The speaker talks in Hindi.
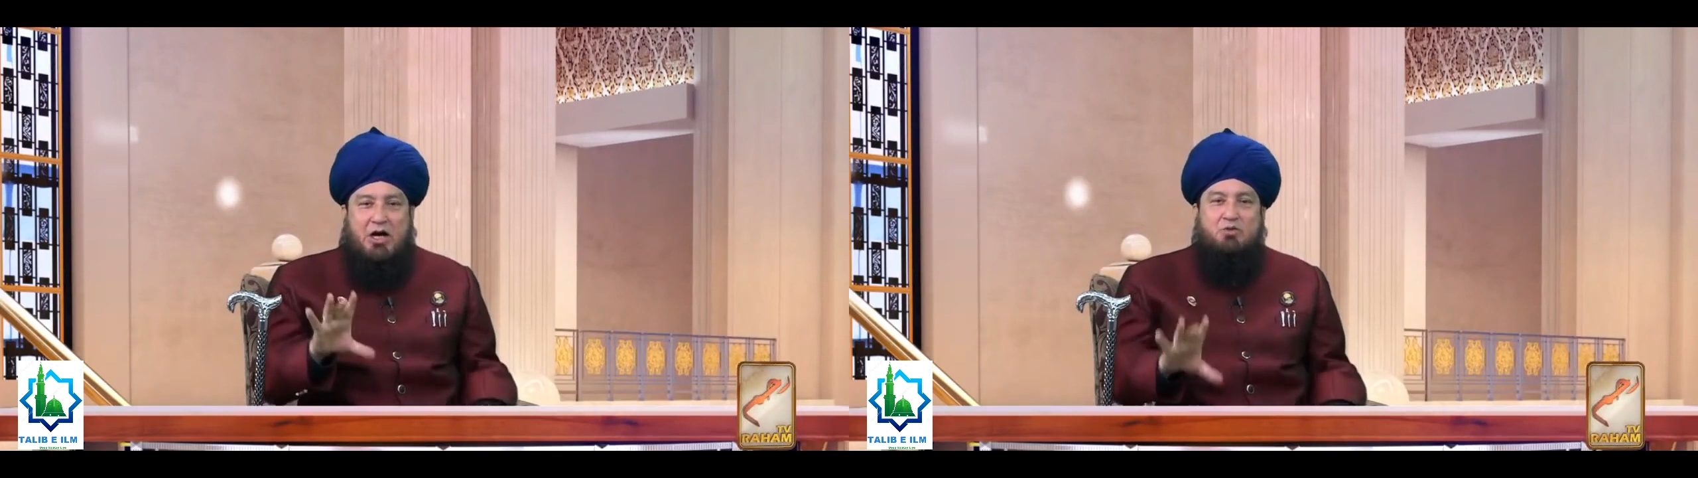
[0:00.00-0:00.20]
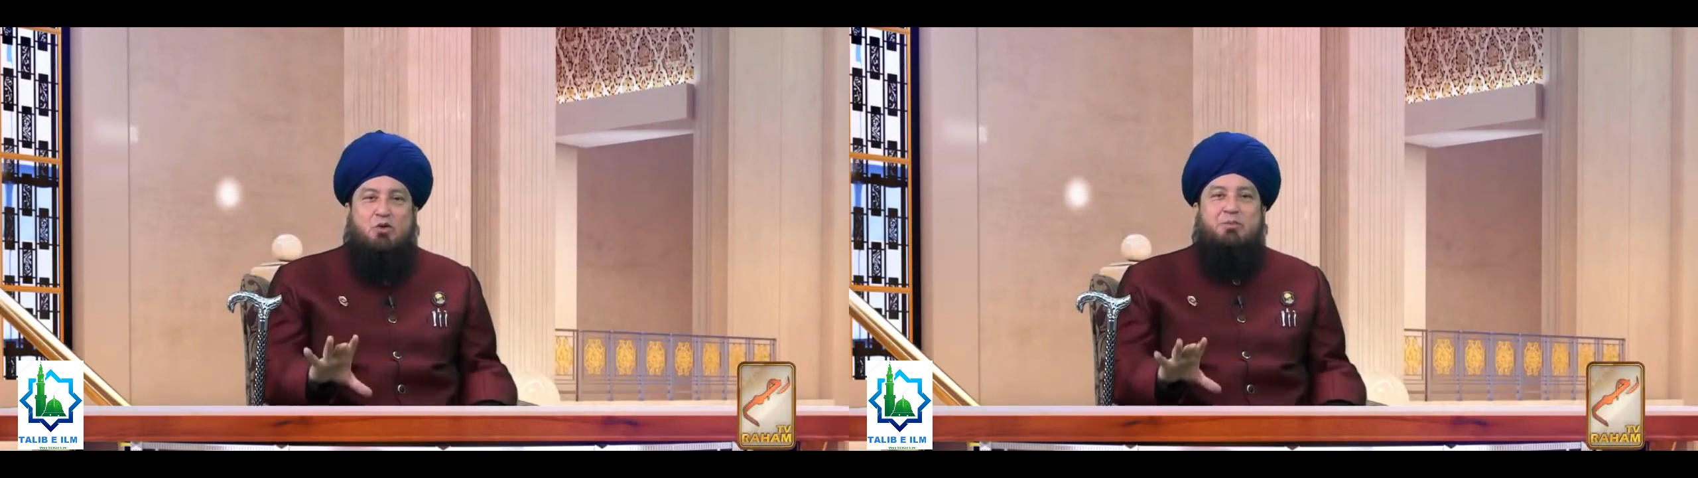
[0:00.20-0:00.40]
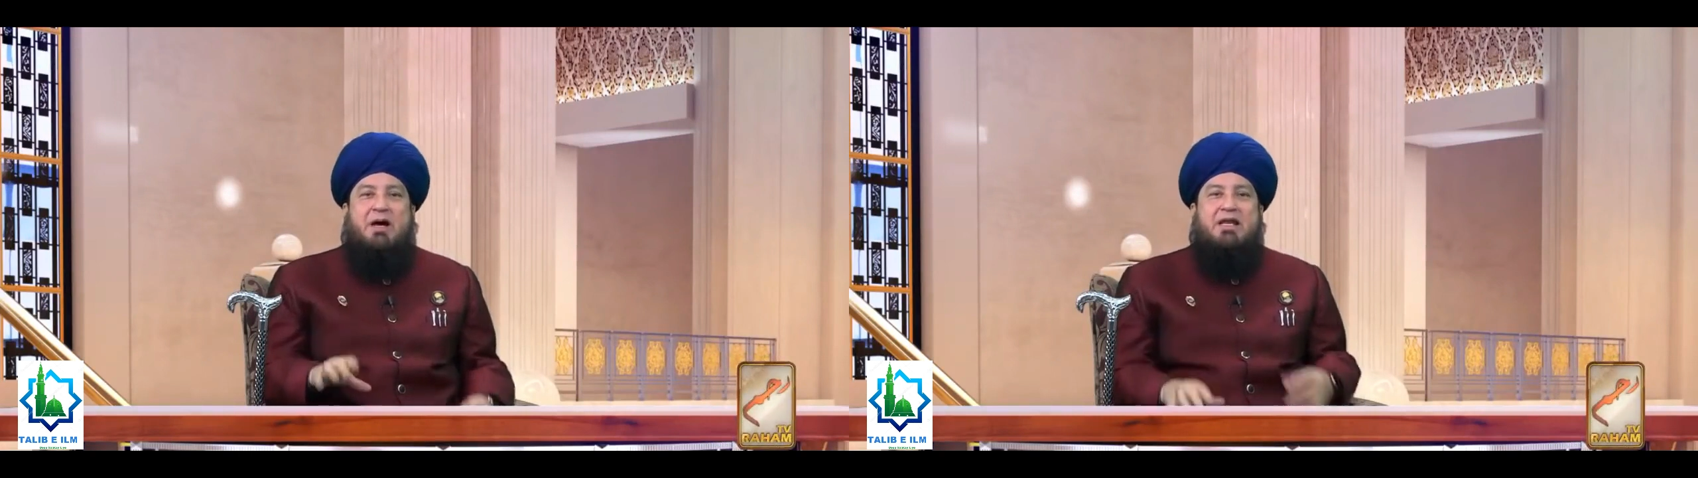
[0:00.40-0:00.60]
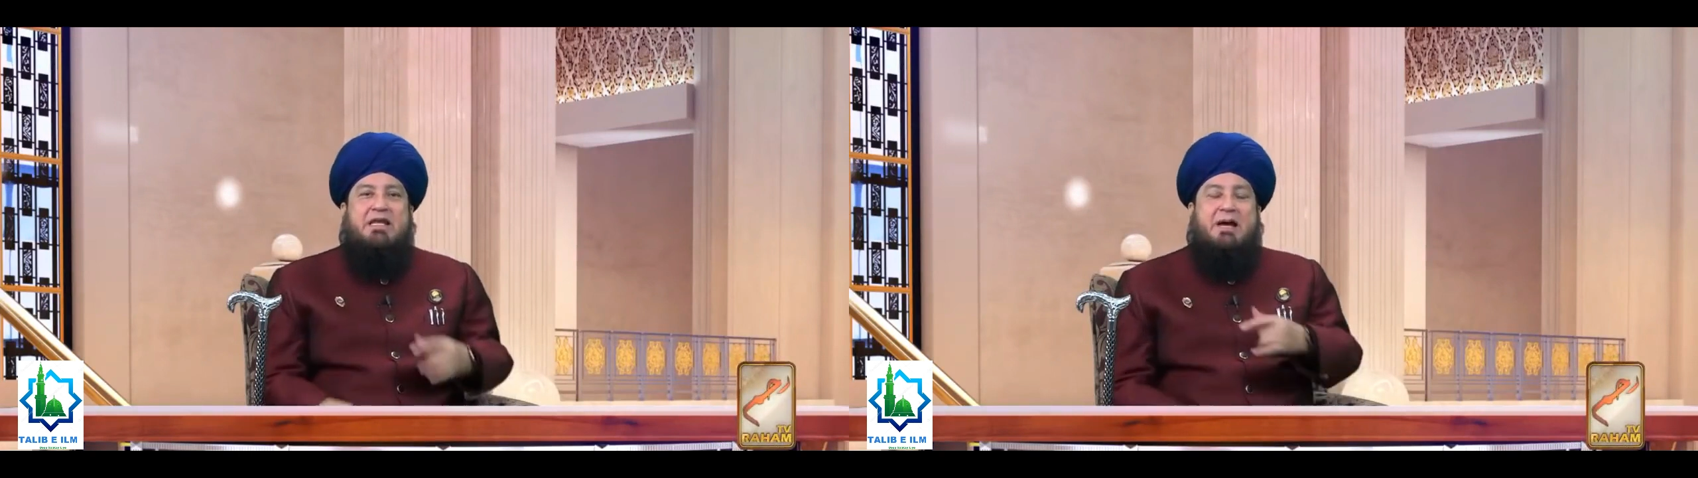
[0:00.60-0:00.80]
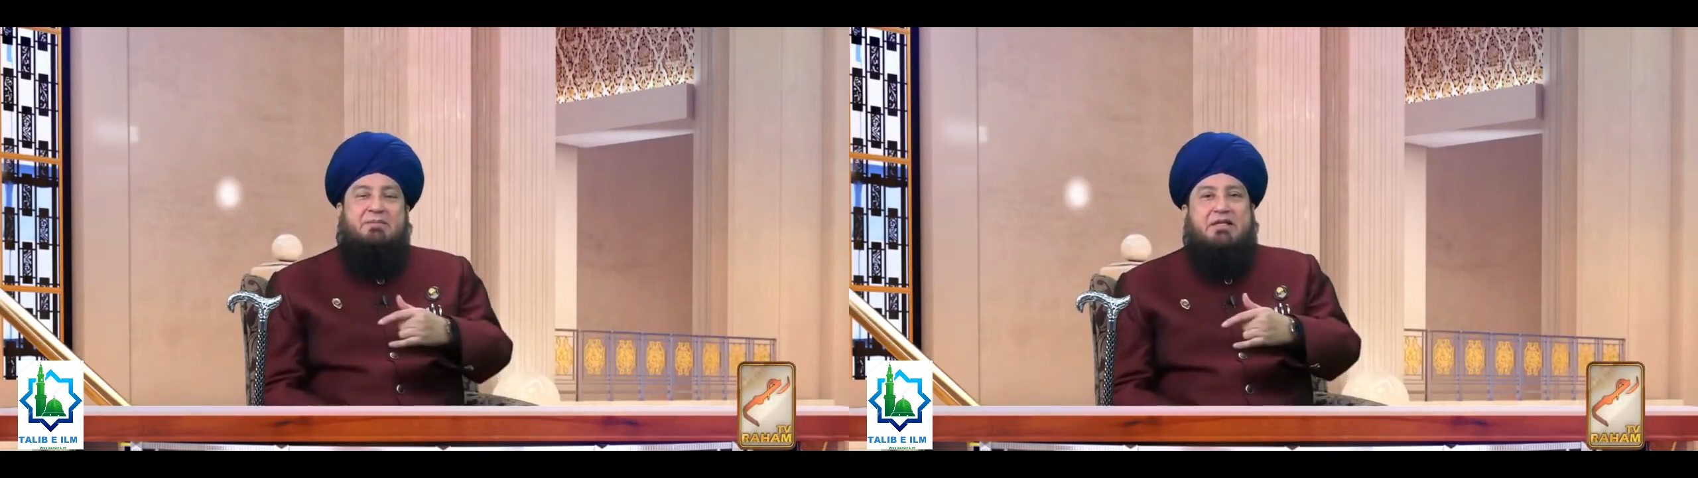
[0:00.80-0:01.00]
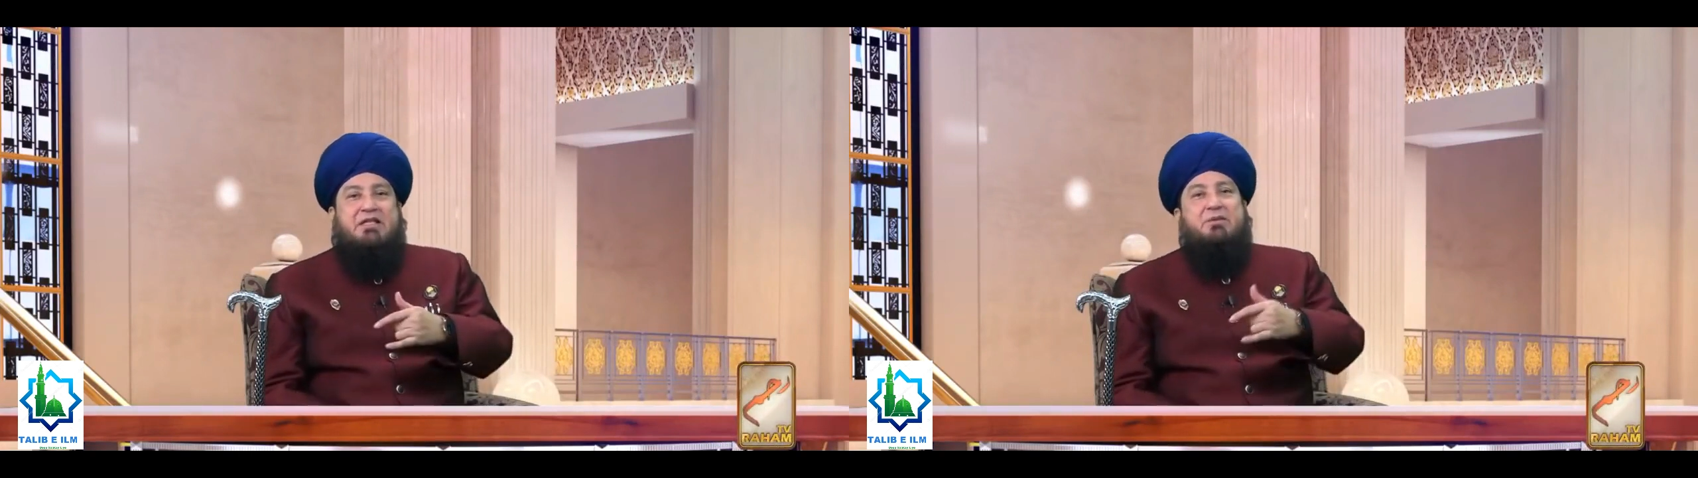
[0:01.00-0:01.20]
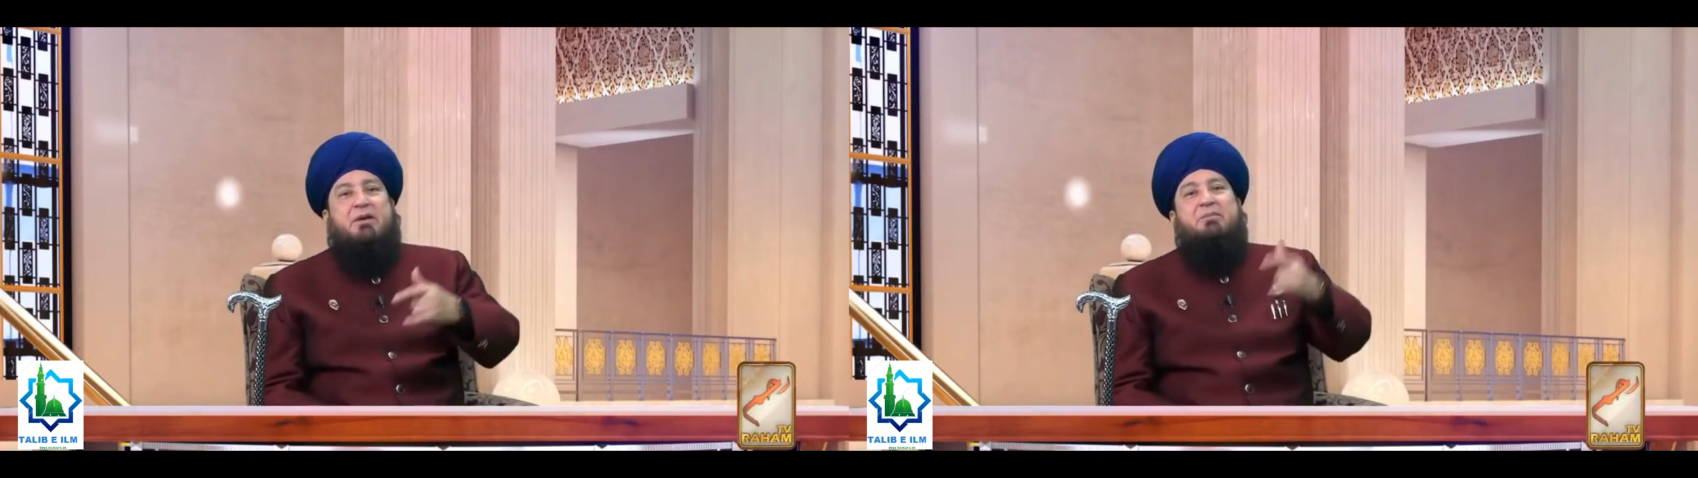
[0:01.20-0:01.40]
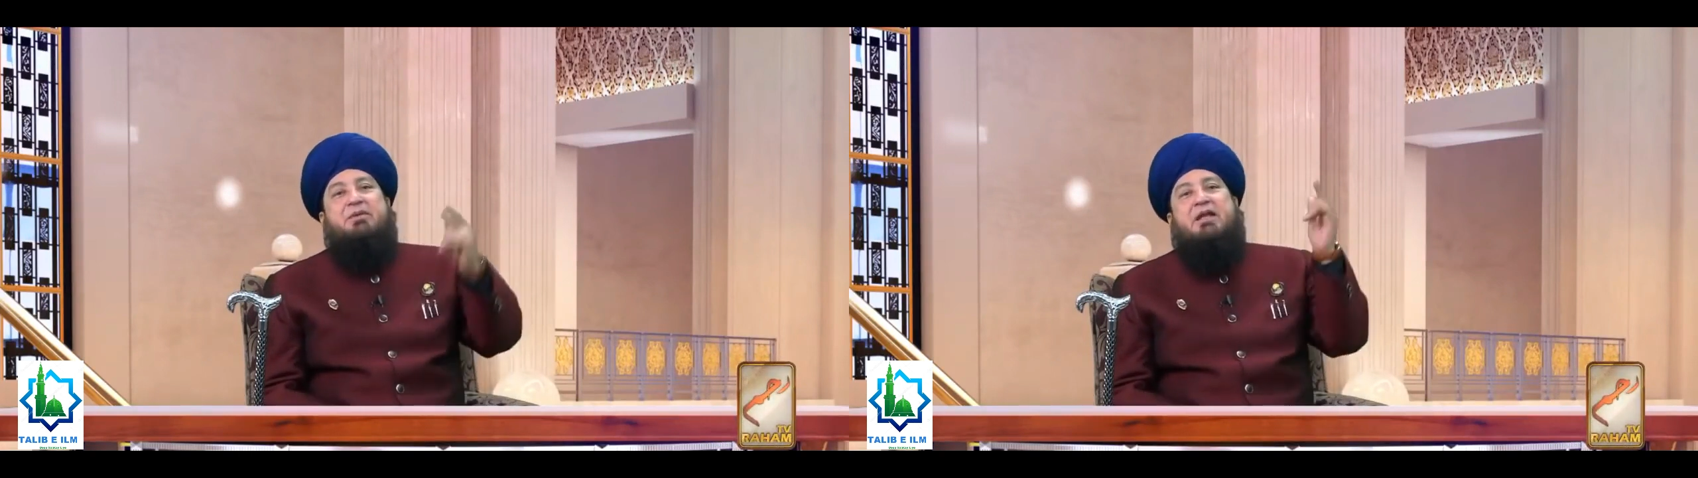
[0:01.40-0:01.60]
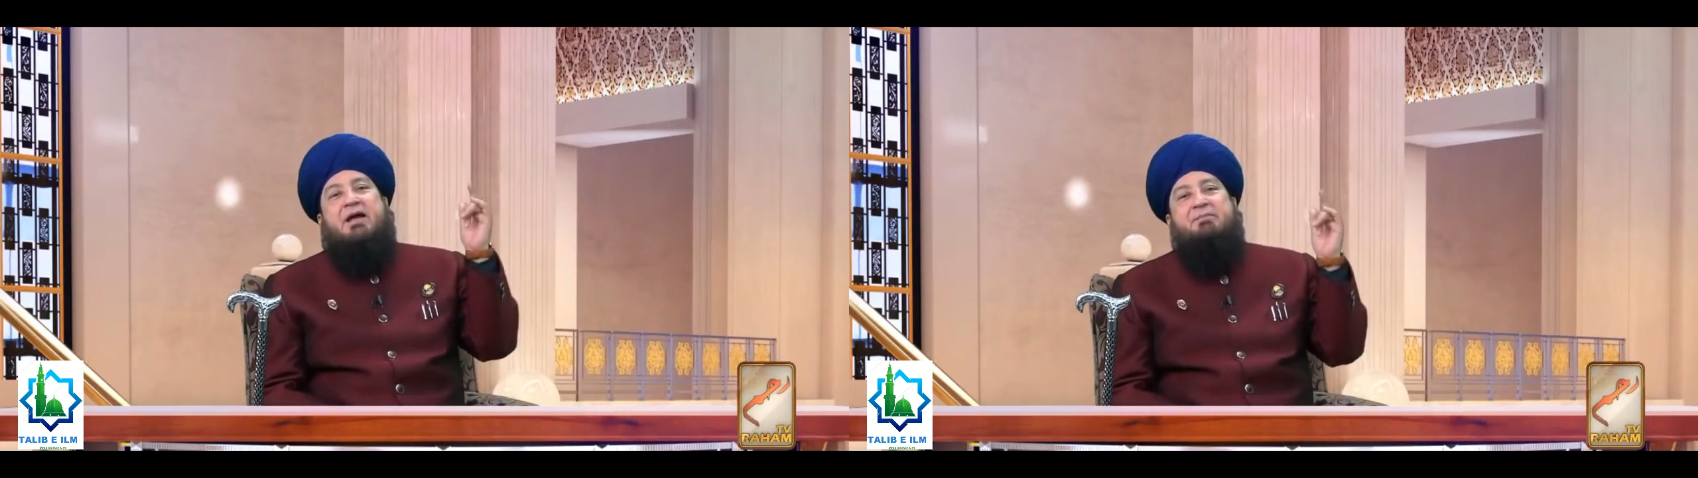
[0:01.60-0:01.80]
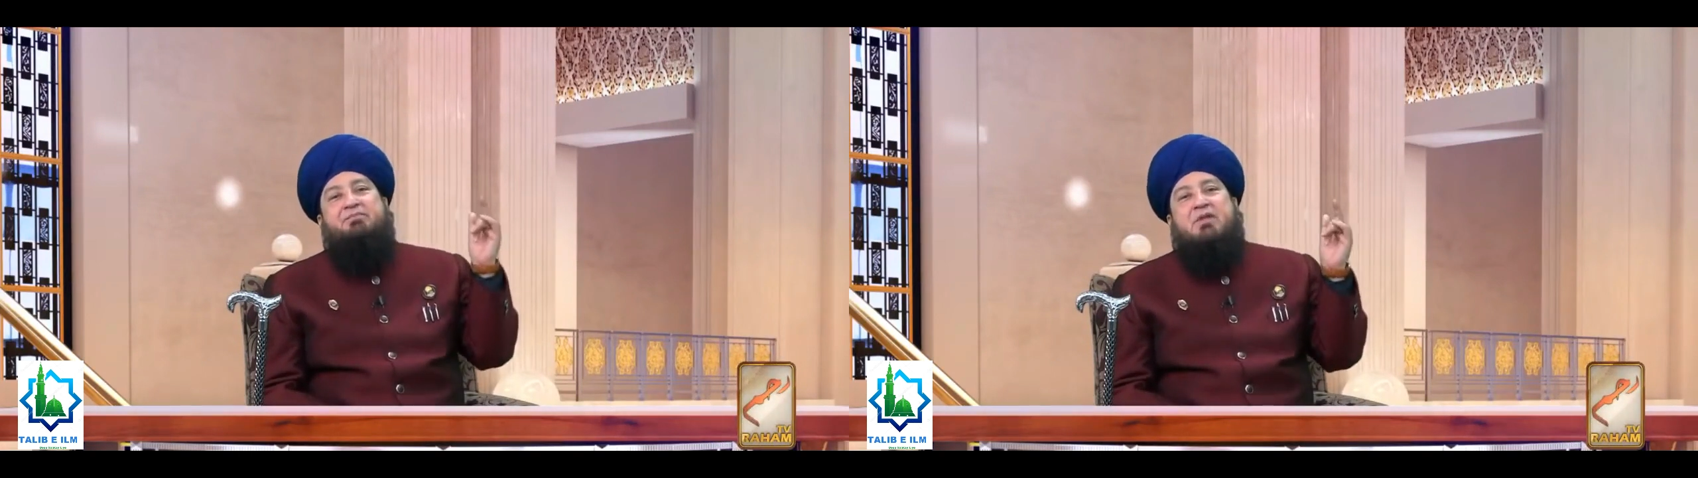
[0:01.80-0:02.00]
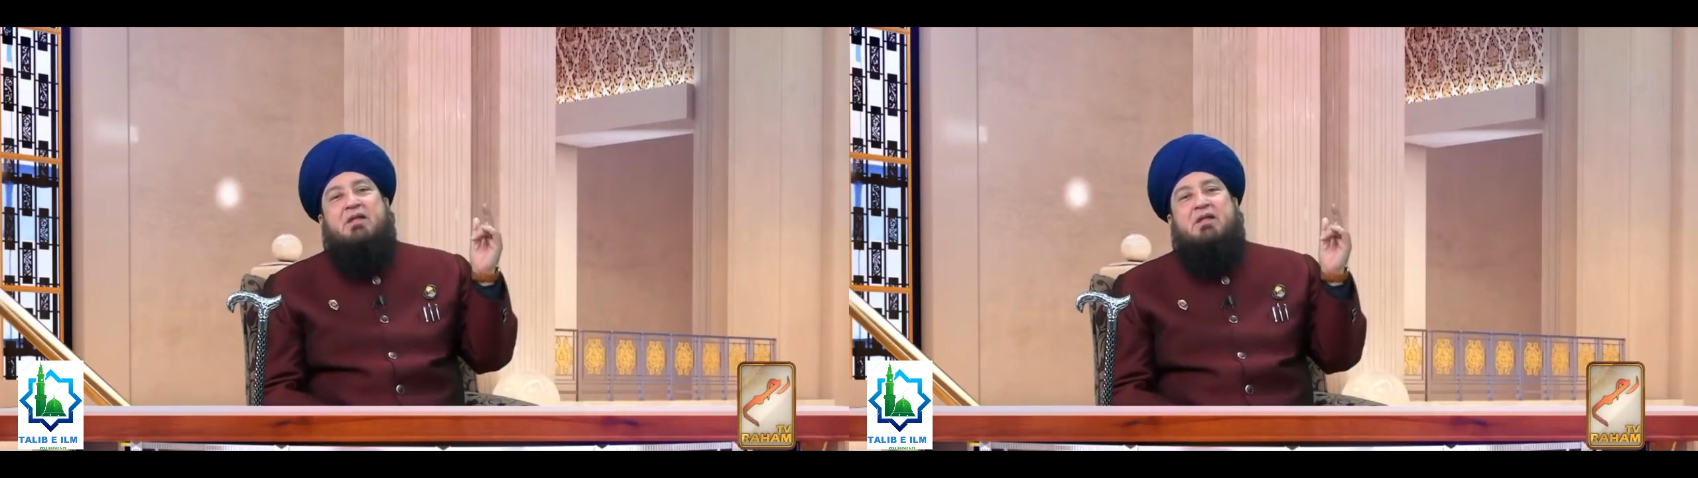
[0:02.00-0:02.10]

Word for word: और वो पानी आपने दिन भर पीना है